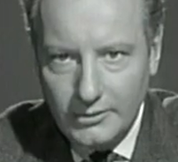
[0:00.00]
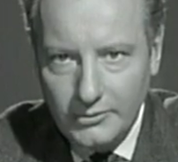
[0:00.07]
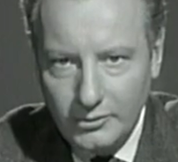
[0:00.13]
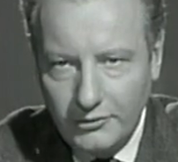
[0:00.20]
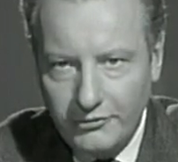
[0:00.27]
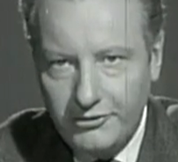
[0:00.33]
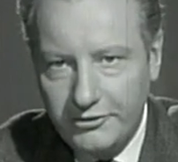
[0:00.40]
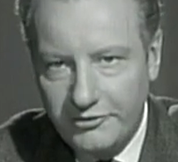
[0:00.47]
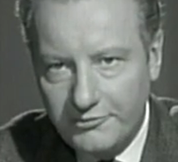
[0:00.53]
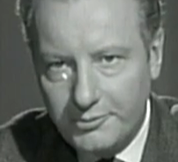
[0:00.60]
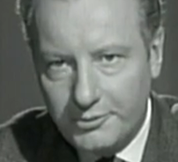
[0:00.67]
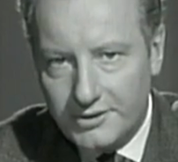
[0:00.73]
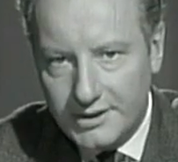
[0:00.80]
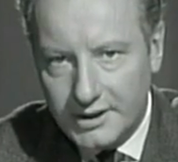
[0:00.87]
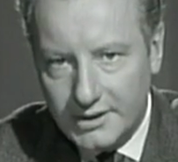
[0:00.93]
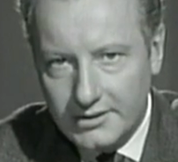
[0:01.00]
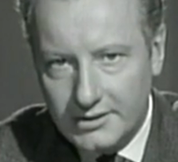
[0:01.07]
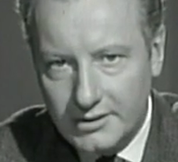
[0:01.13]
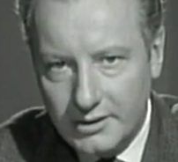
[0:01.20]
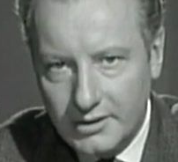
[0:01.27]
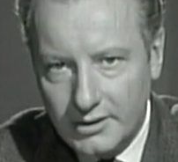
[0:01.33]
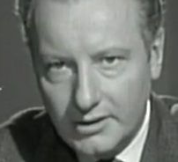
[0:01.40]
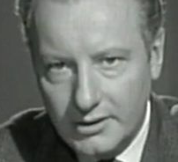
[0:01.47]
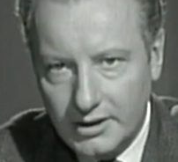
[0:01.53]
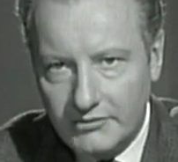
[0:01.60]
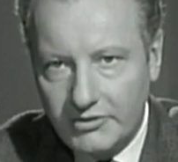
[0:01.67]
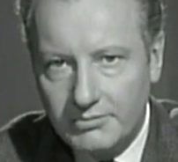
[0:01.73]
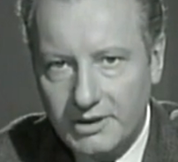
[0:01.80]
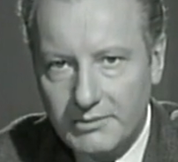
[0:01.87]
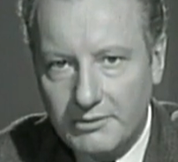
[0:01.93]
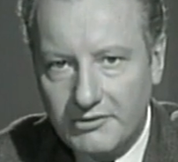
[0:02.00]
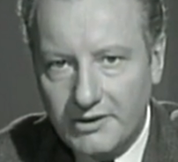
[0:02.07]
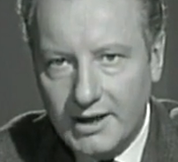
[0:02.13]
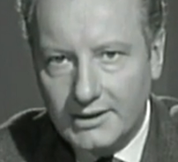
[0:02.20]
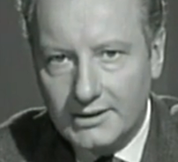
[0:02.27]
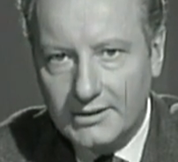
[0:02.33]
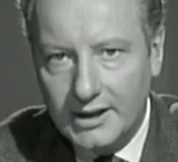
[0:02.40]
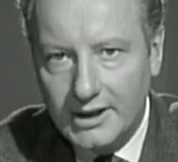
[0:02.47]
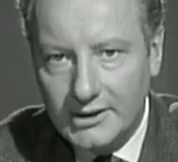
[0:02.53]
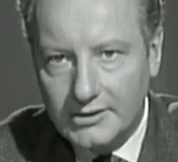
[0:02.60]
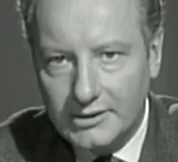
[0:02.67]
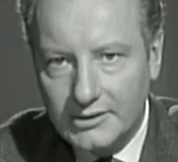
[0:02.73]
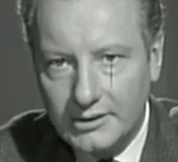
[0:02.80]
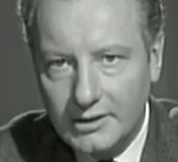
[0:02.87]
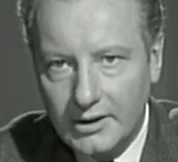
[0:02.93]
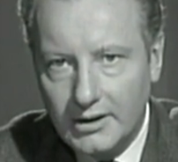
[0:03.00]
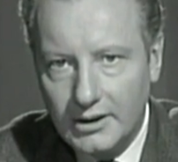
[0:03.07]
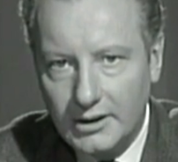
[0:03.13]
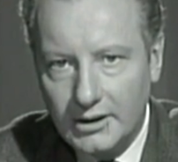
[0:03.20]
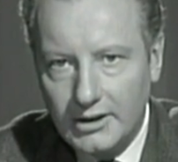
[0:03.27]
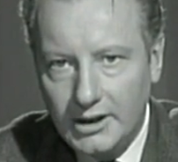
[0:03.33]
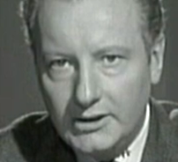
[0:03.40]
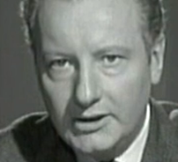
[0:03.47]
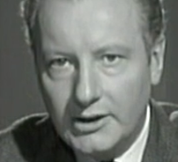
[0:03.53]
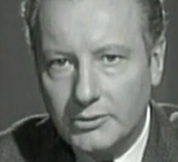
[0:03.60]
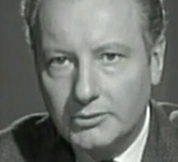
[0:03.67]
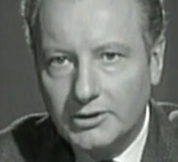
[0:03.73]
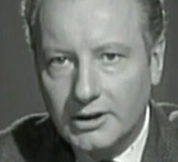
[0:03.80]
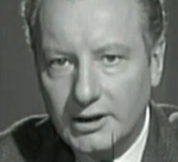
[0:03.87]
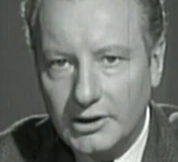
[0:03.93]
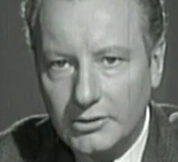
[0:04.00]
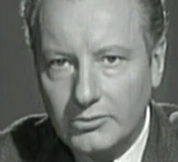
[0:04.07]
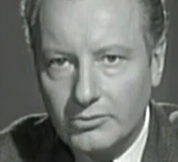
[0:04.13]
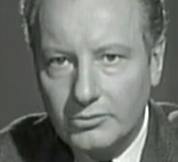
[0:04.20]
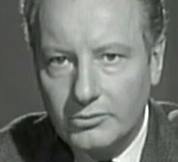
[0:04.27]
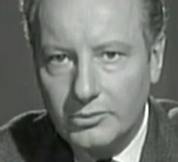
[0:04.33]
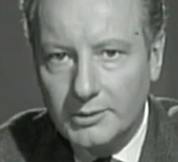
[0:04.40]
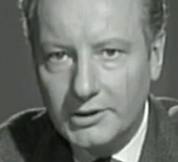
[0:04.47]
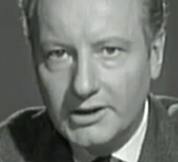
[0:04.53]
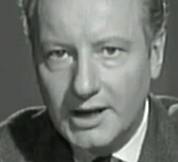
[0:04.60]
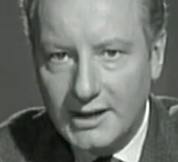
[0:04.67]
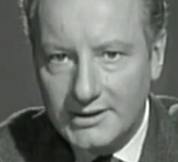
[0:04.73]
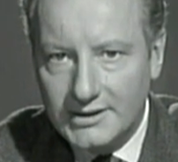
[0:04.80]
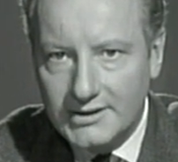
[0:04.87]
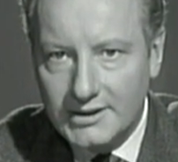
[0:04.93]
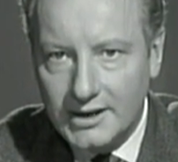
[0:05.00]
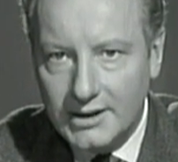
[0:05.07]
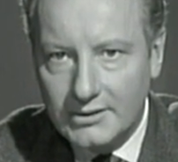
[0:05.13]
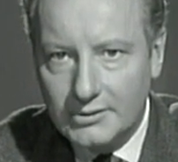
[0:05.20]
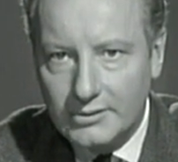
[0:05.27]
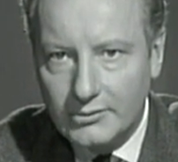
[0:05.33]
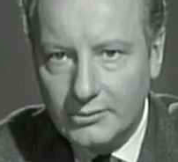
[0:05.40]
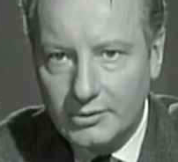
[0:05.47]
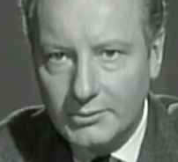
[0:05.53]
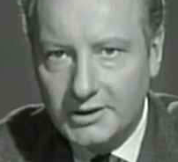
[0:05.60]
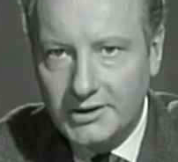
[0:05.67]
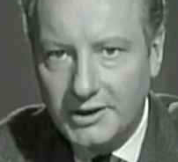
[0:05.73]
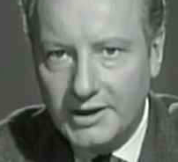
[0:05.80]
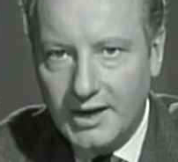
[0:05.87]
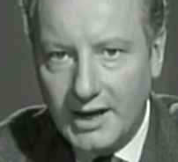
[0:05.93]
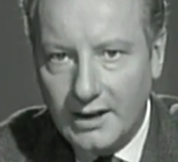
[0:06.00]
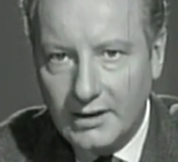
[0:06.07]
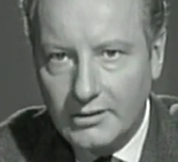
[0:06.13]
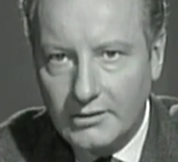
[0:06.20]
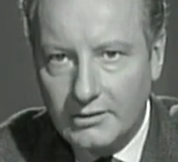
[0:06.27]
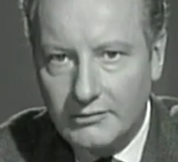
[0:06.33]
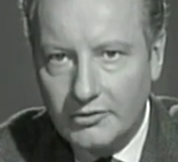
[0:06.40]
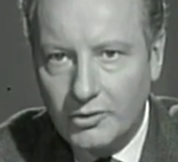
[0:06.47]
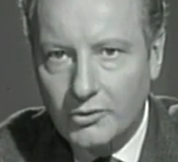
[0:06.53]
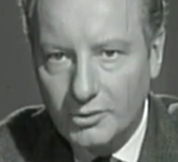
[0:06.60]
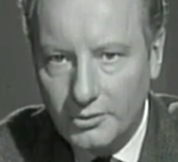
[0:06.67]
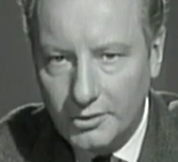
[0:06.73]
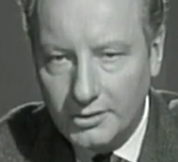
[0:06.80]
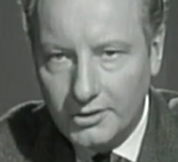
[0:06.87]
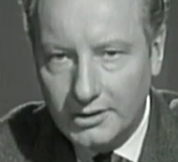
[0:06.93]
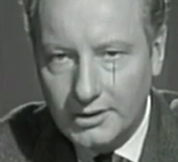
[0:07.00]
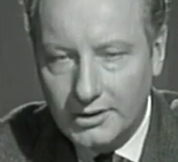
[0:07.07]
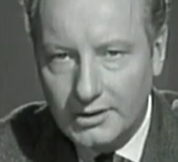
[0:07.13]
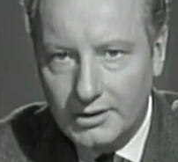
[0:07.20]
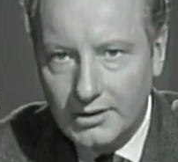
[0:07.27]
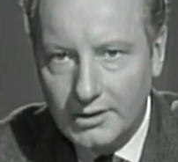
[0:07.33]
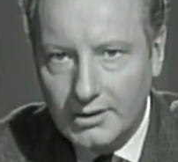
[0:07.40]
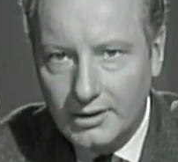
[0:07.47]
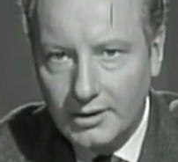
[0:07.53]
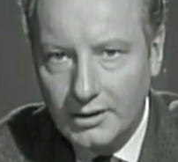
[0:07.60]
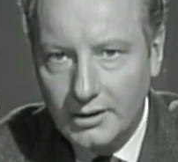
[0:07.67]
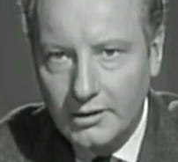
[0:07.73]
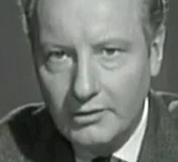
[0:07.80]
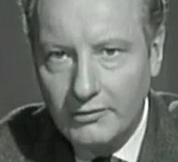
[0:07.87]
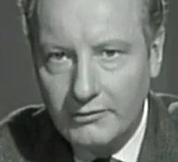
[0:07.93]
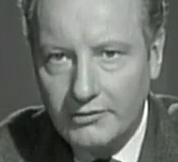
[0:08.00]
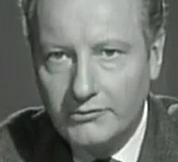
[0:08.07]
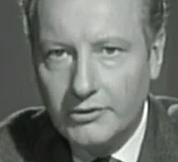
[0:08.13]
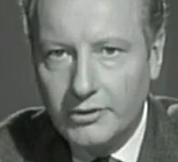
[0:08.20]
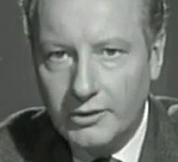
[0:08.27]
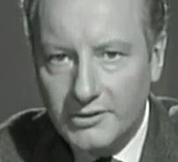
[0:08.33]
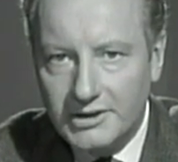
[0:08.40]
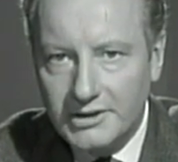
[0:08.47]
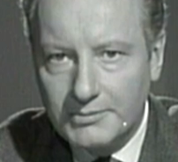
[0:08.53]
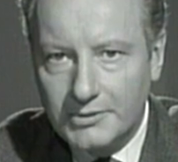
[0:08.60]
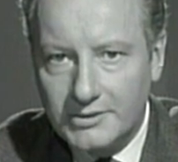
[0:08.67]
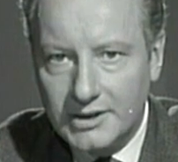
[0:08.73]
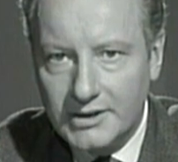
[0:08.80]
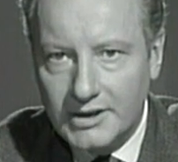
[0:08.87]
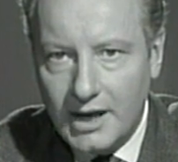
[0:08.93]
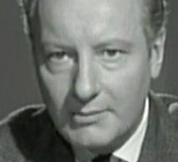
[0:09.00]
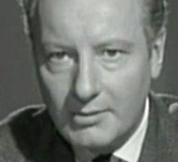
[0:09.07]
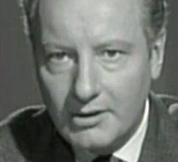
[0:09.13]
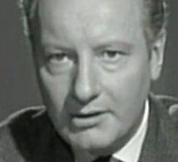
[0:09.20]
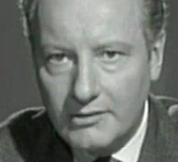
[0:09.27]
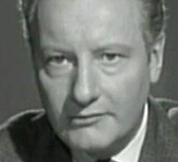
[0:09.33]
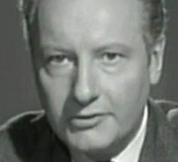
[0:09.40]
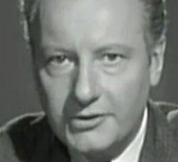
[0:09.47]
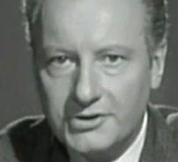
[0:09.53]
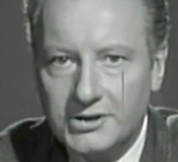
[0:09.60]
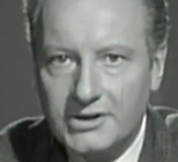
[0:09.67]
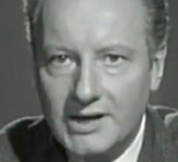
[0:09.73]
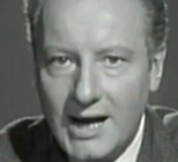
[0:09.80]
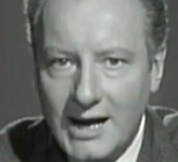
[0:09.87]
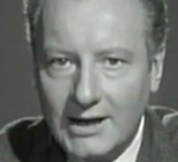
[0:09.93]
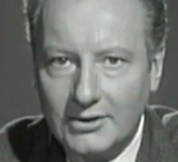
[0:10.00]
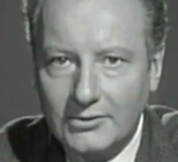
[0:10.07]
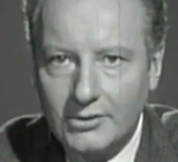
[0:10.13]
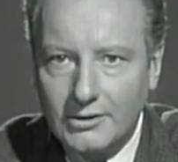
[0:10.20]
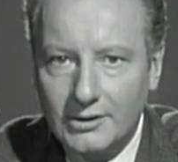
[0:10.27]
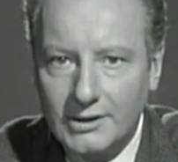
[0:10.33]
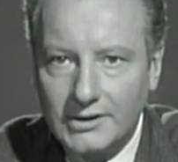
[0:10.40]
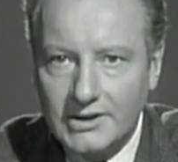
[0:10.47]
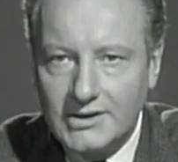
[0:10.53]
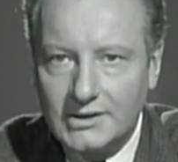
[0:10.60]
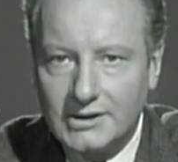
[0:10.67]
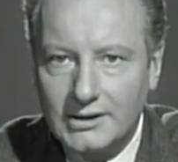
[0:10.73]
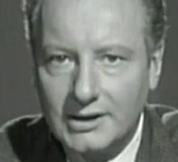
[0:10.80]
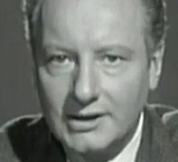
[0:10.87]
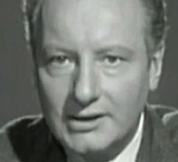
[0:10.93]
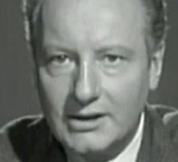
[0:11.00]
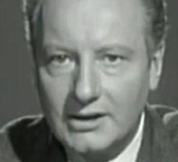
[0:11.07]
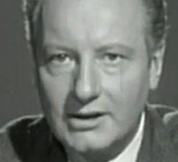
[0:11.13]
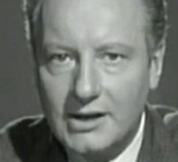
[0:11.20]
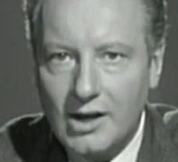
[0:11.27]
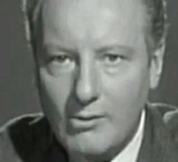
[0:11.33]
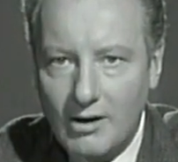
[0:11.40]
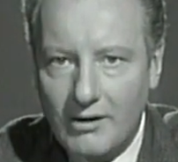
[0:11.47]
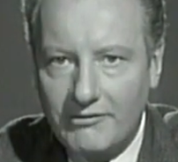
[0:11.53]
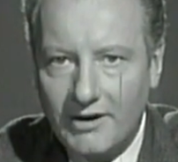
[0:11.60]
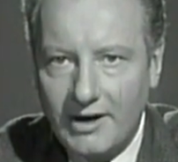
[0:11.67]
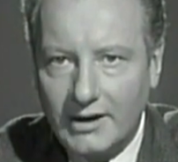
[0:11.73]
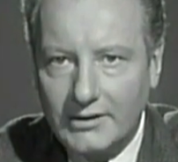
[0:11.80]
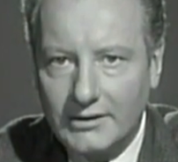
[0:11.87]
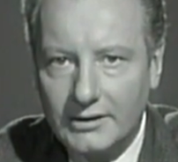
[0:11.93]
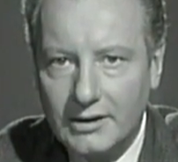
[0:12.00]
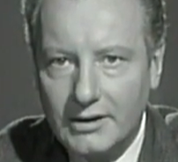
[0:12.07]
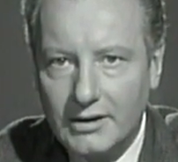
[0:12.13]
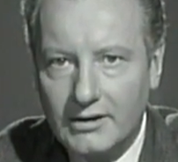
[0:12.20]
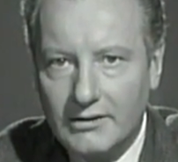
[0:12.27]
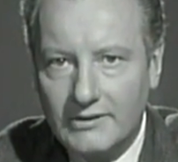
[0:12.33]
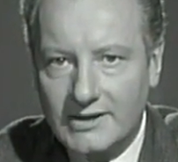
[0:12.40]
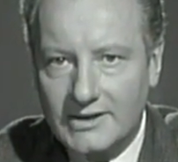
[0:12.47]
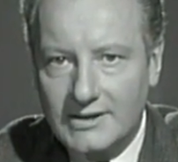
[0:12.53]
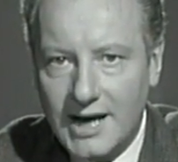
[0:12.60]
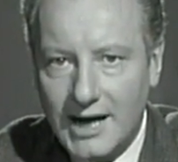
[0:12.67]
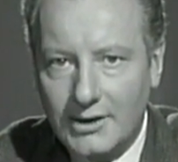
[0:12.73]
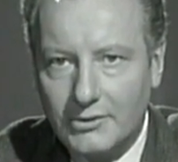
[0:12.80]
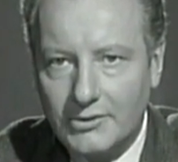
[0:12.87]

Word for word: Nur 5% der von mir befragten Eltern hielt eine Unterrichtung über die Nazizeit und über die Sowjetzone für unnötig. 95% aber wünschte nachdrücklich, dass ihre Kinder genau erfahren, was nach